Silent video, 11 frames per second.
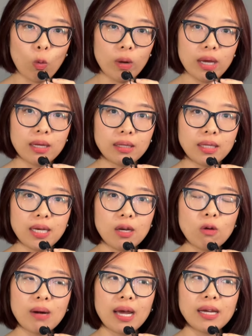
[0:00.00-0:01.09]
mạnh đủ ấy,
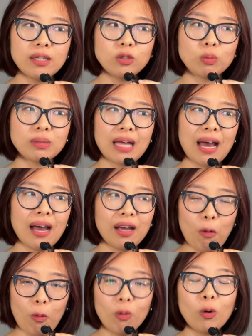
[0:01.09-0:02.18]
thì lúc đấy chúng
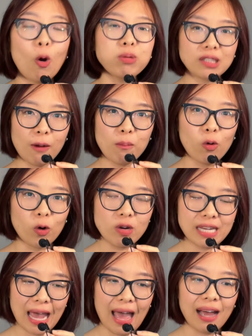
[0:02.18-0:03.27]
ta kiểu gục trong
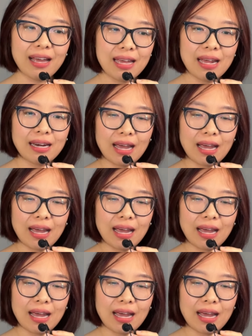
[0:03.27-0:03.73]
một nốt nhạc.